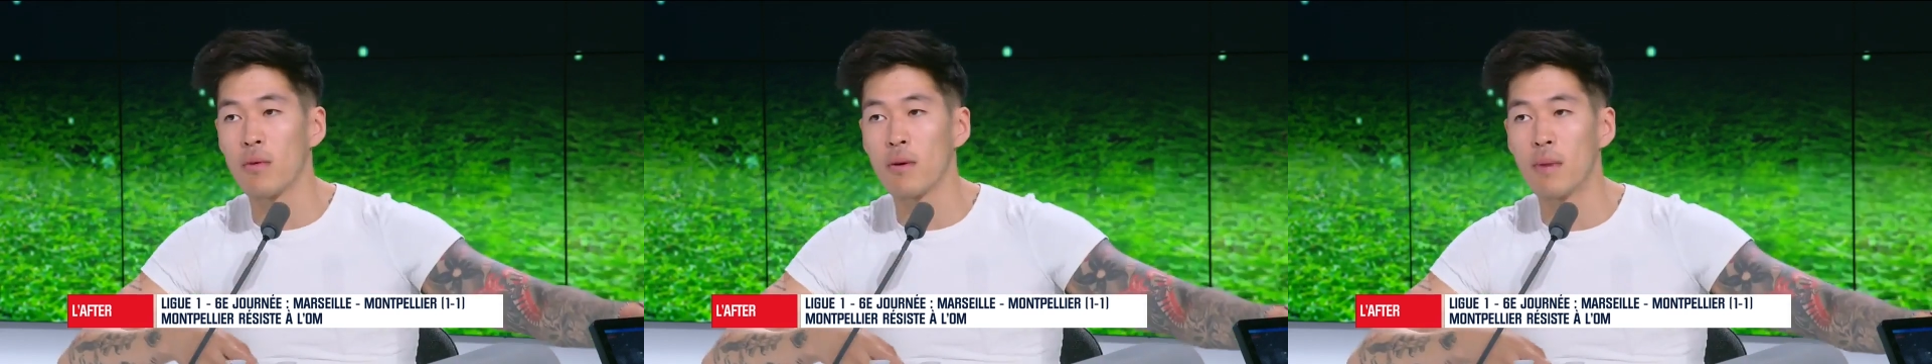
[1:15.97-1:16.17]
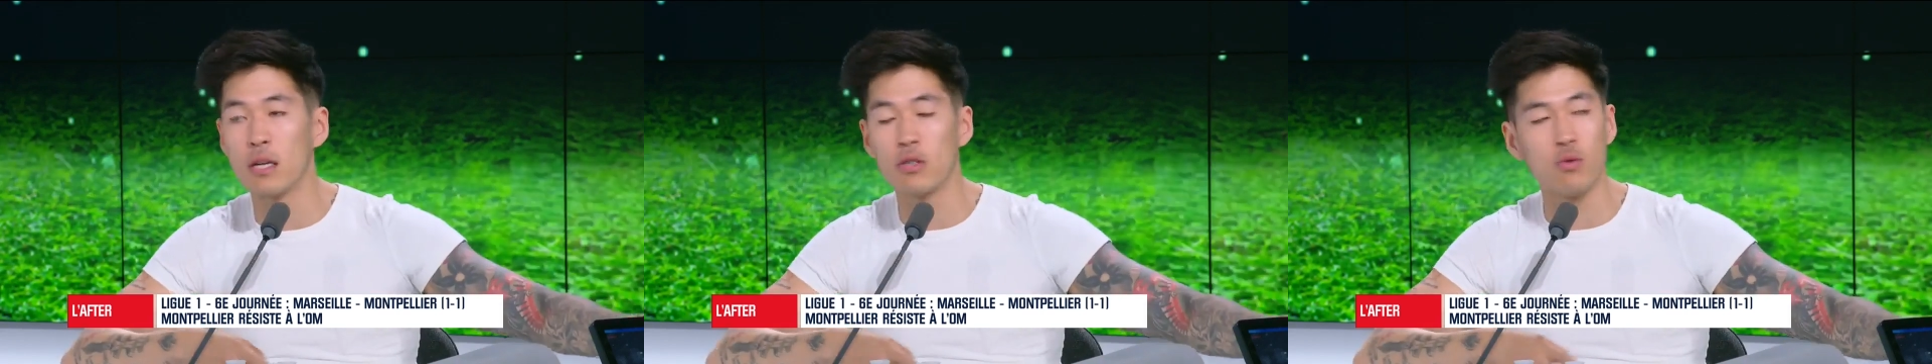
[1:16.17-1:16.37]

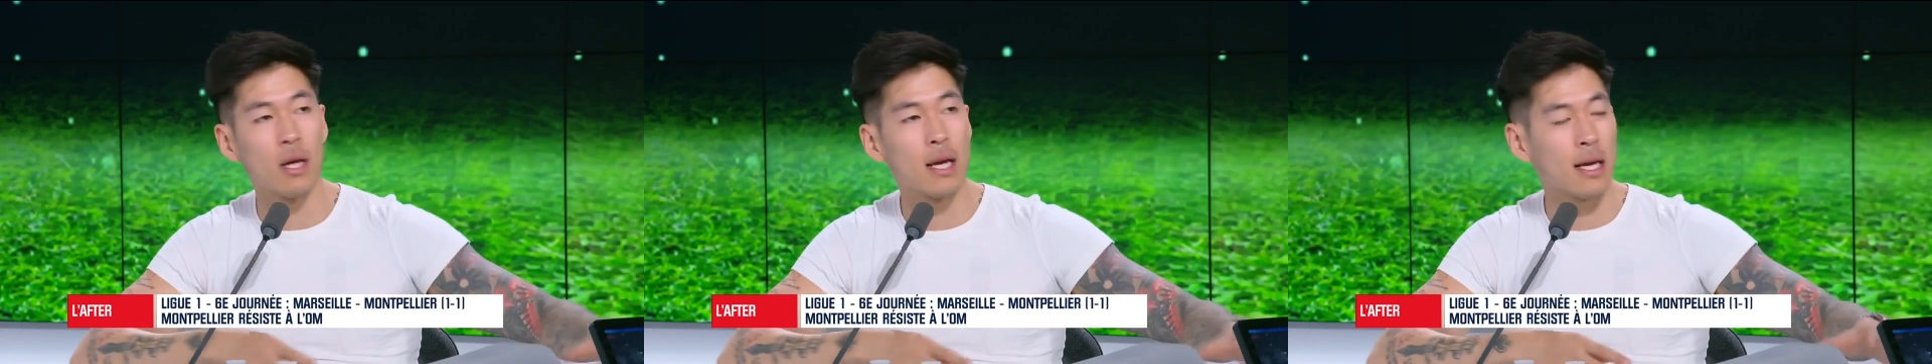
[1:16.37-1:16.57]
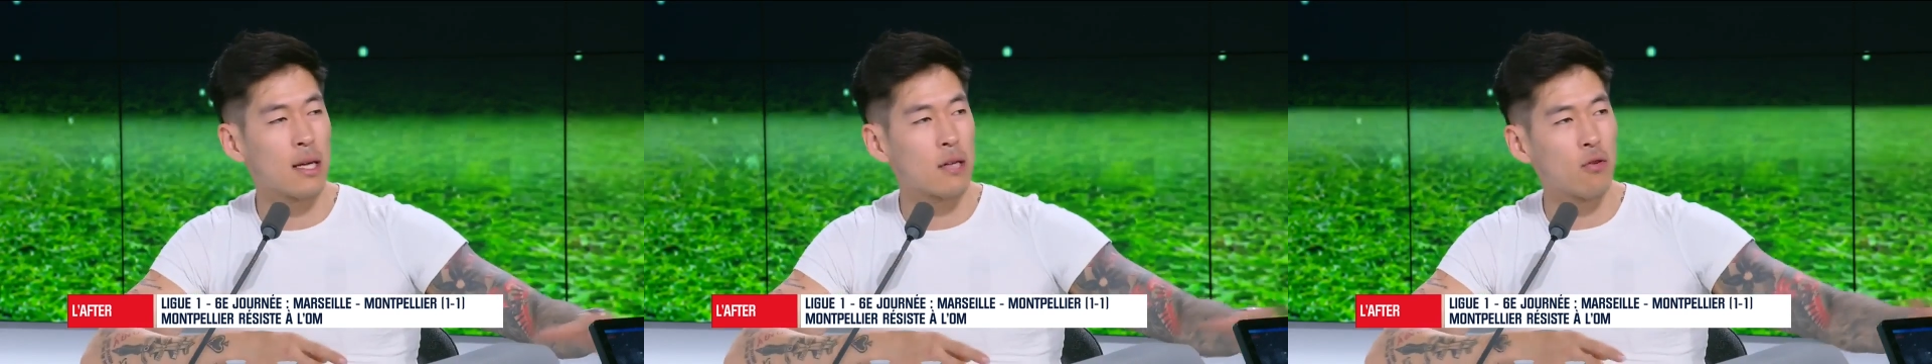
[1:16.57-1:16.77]
premier match
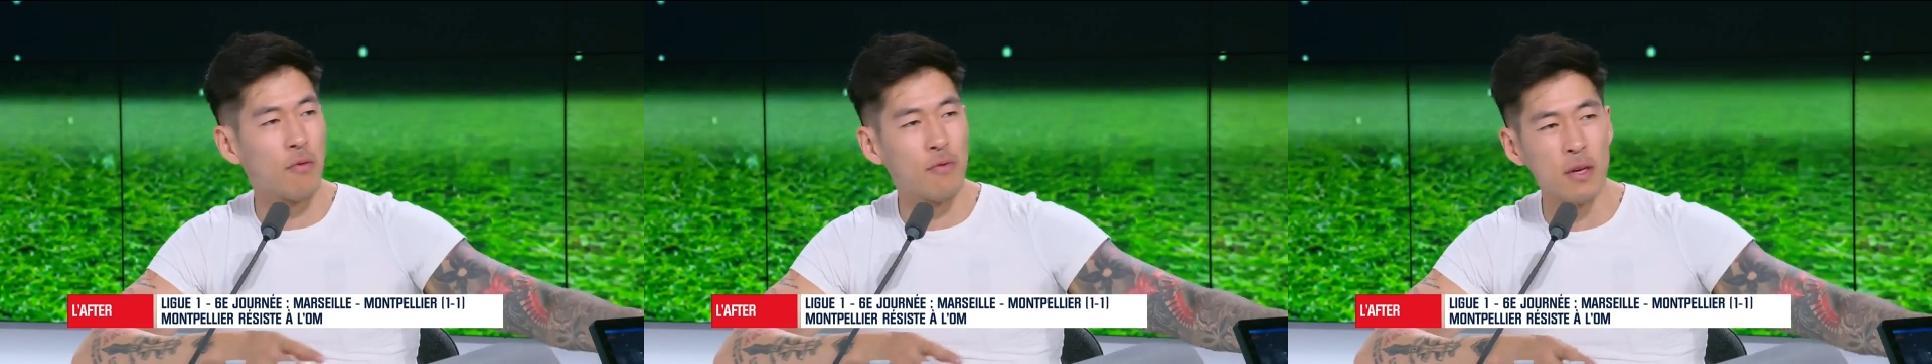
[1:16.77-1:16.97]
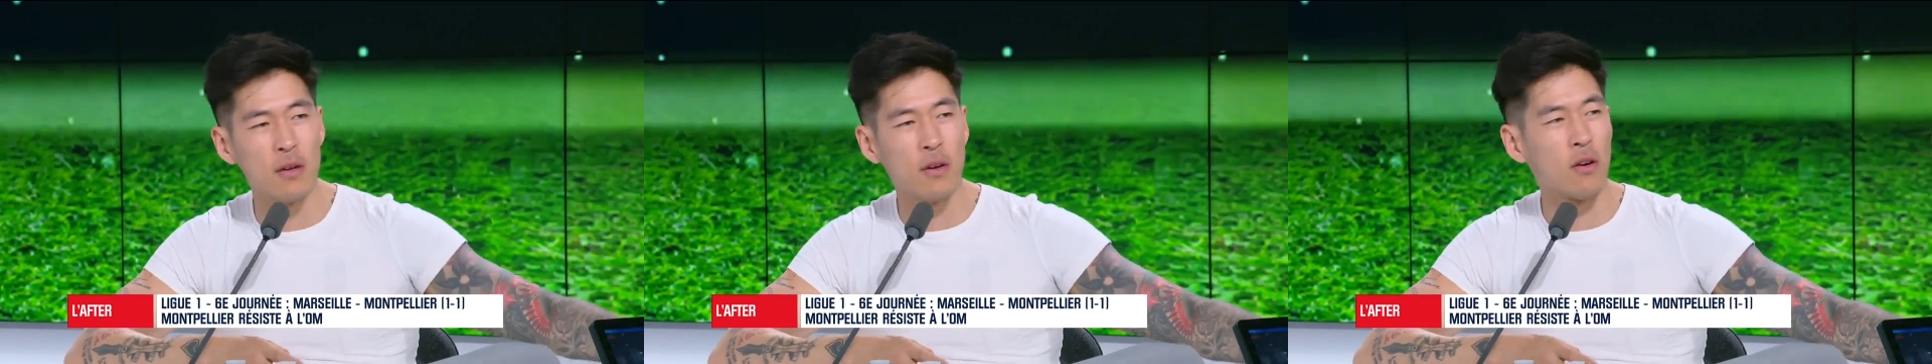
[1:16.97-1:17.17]
où il est
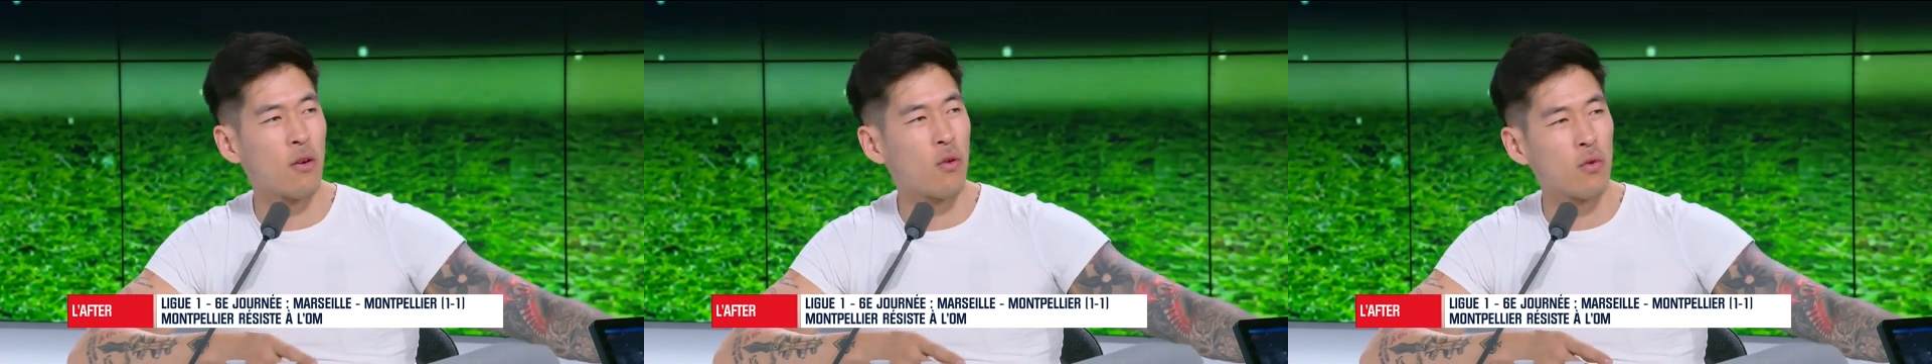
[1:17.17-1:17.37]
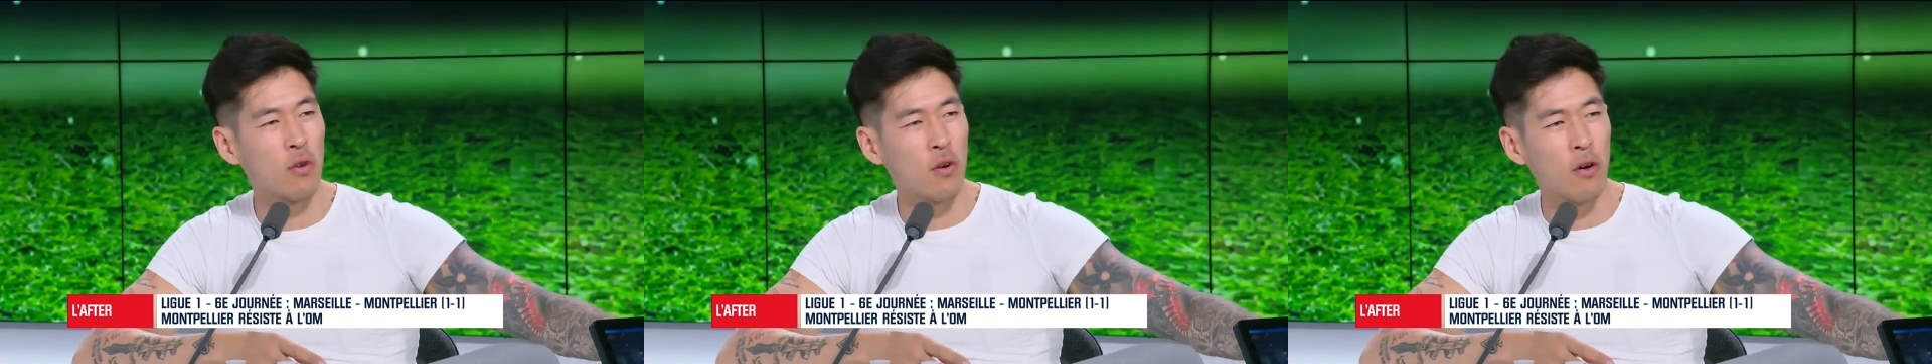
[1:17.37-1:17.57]

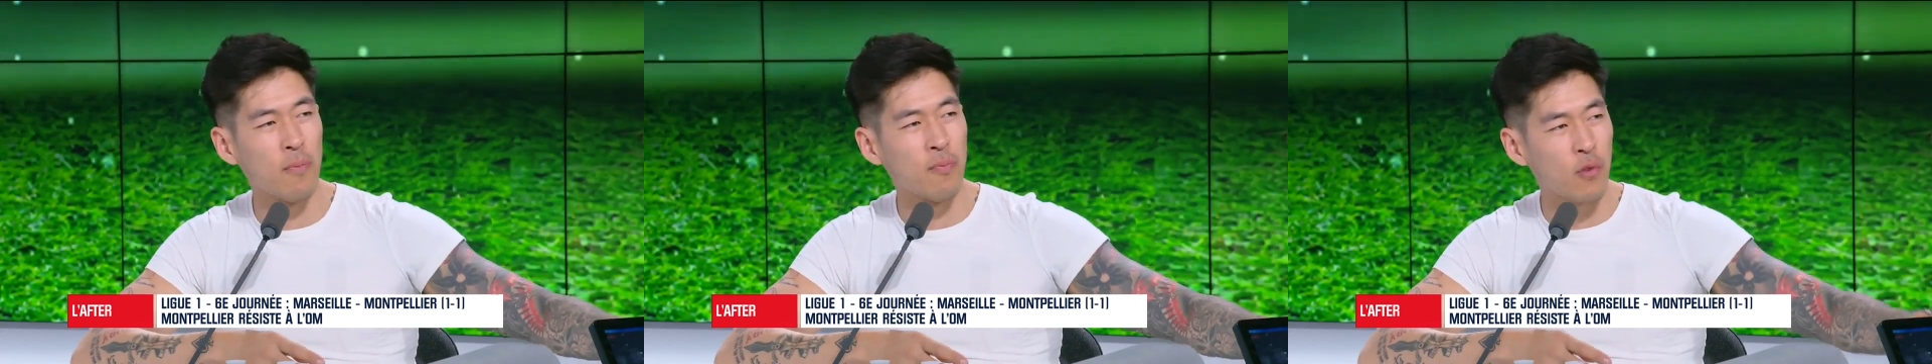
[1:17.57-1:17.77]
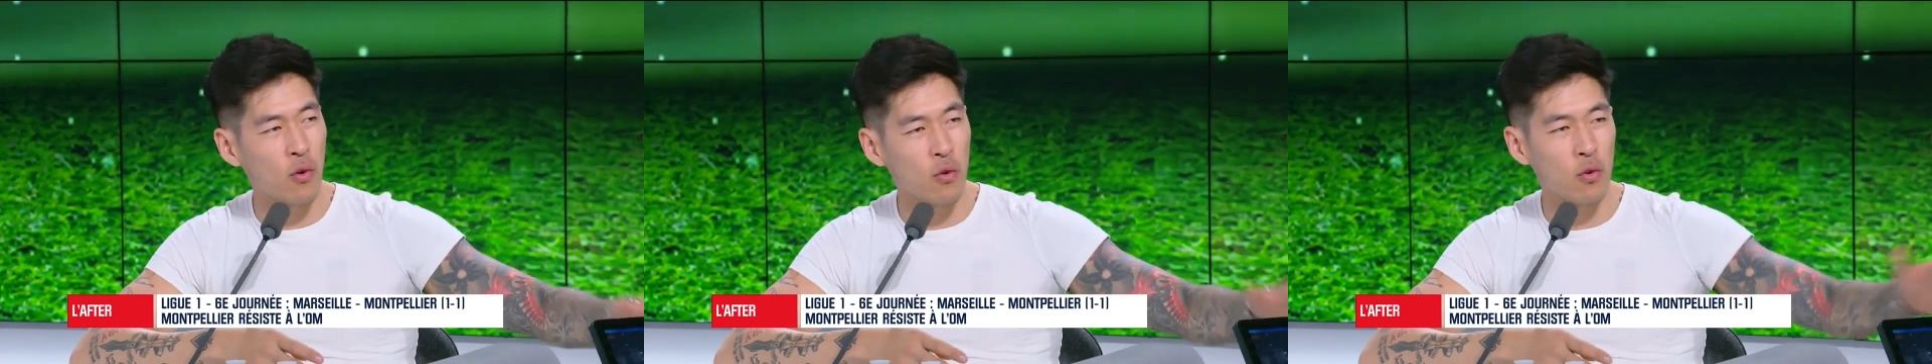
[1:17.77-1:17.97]
catastrophique contre,